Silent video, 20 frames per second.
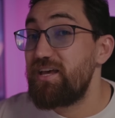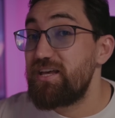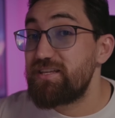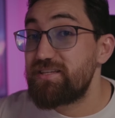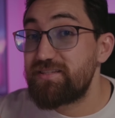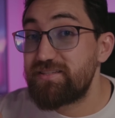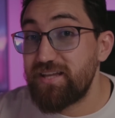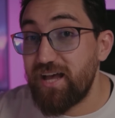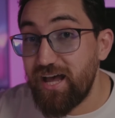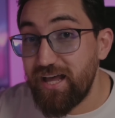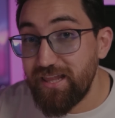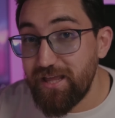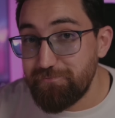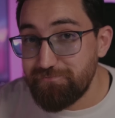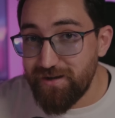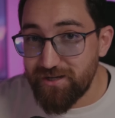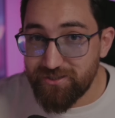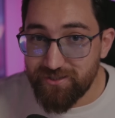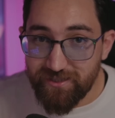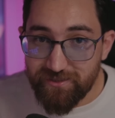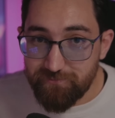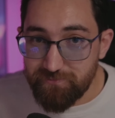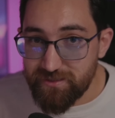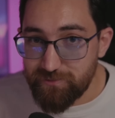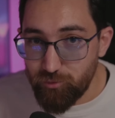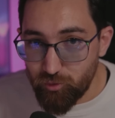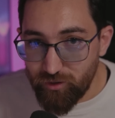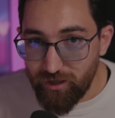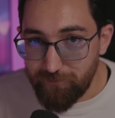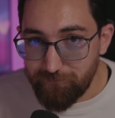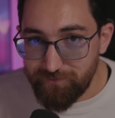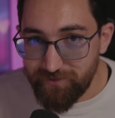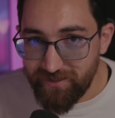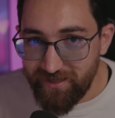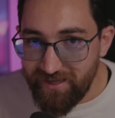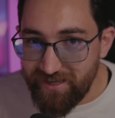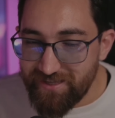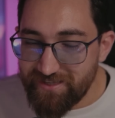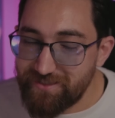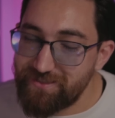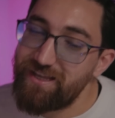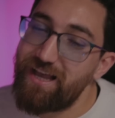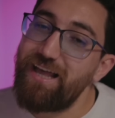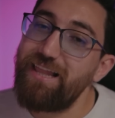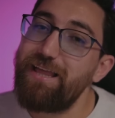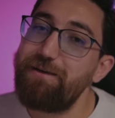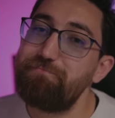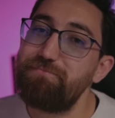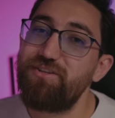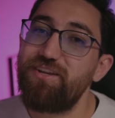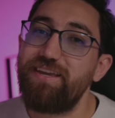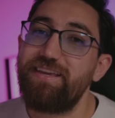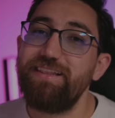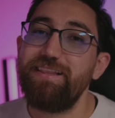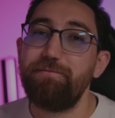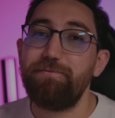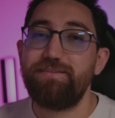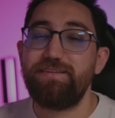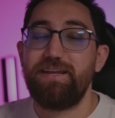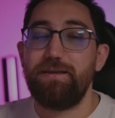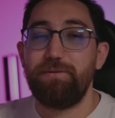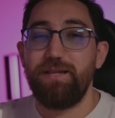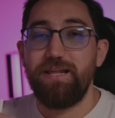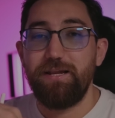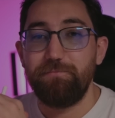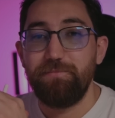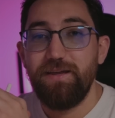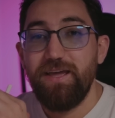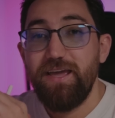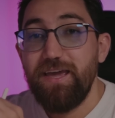sağlam başladığımız bu kampı sağlam bir şekilde bitirebilelim.